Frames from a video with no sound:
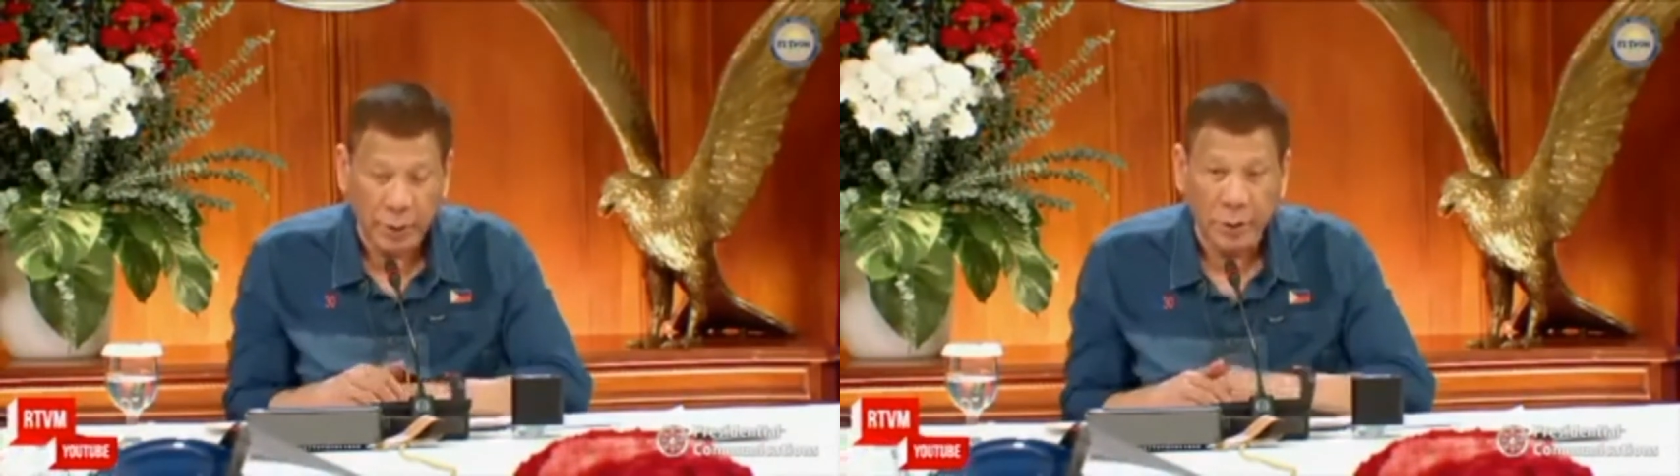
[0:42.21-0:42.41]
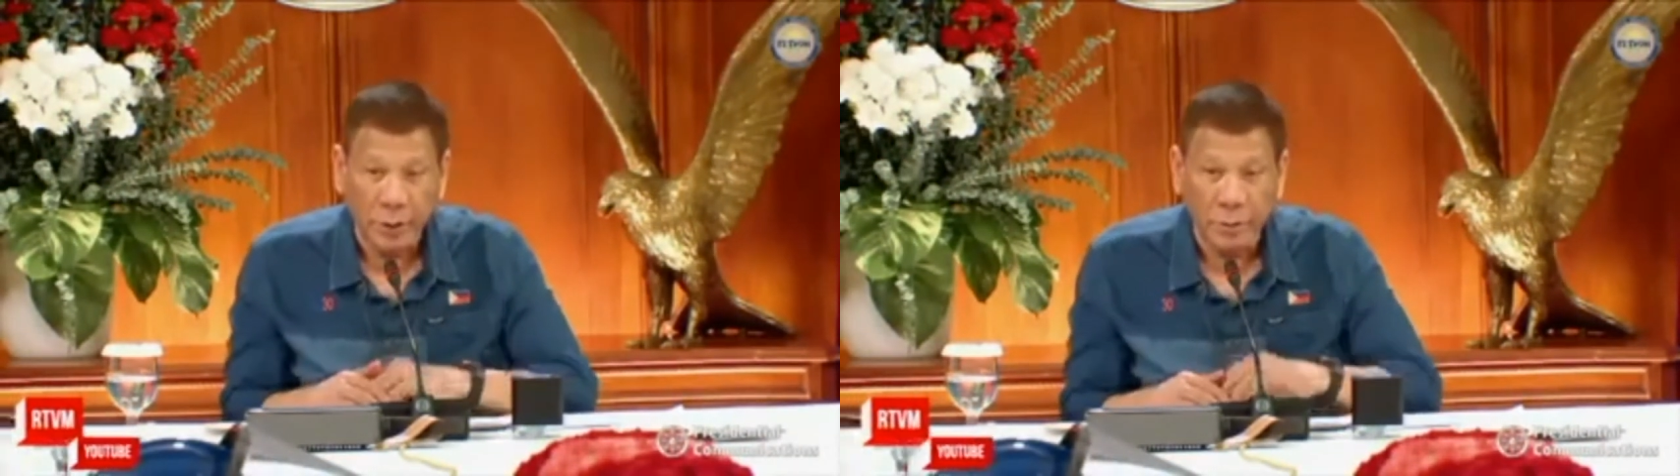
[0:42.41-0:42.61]

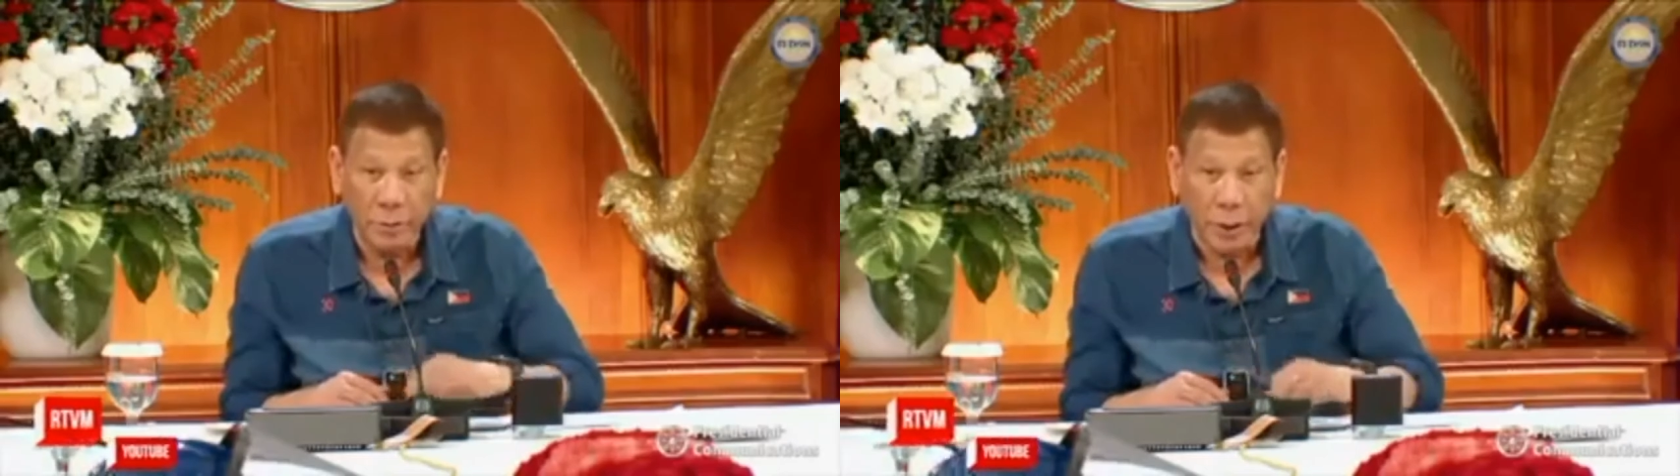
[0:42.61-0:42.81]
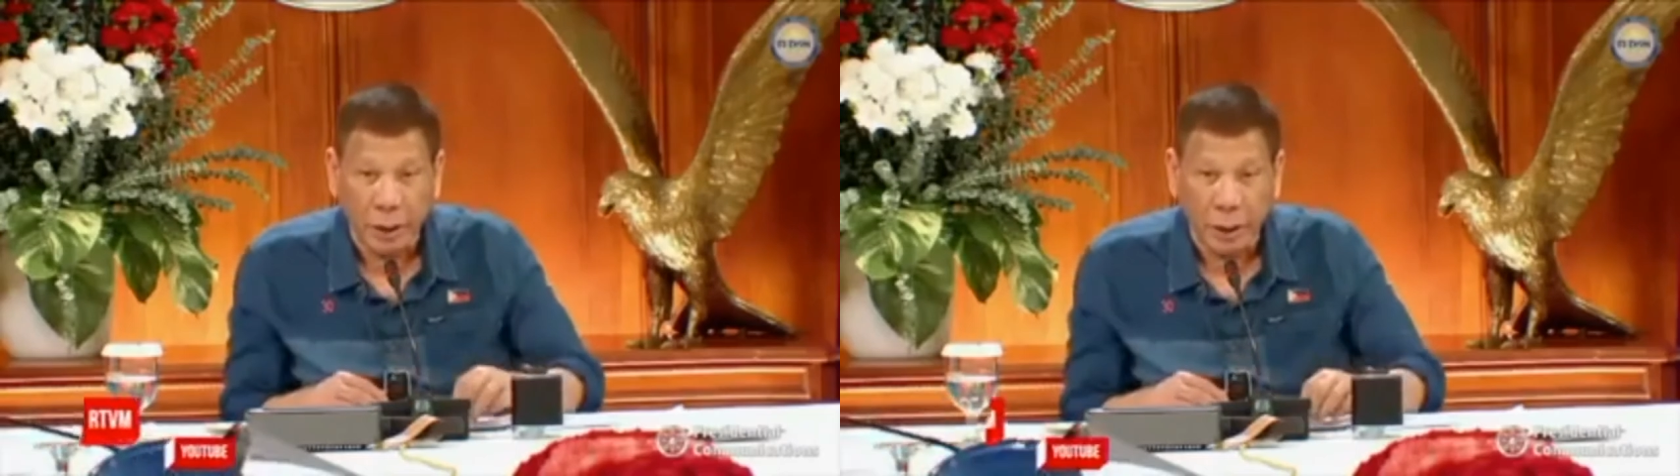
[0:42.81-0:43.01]
in
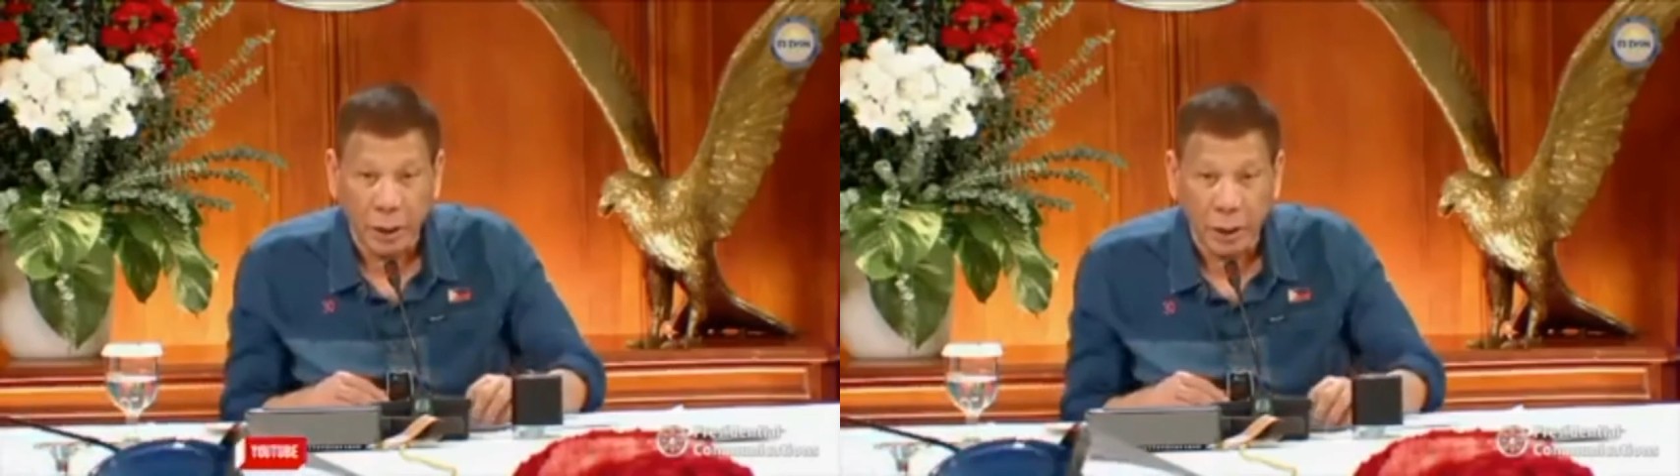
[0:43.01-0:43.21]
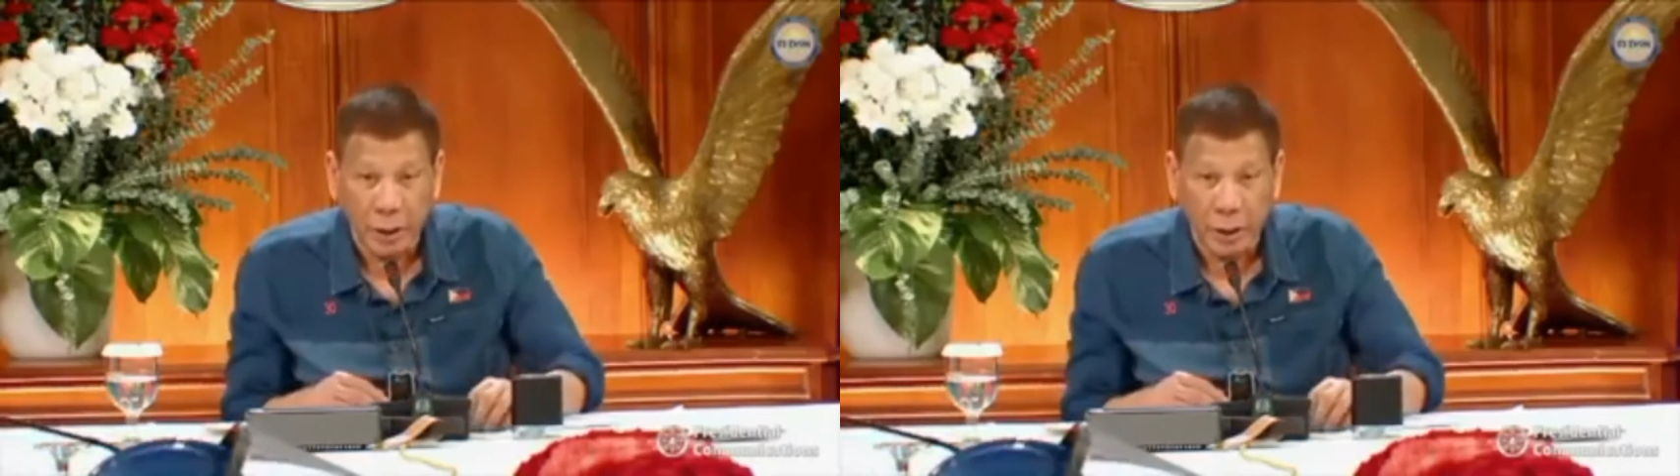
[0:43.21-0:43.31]
Mega,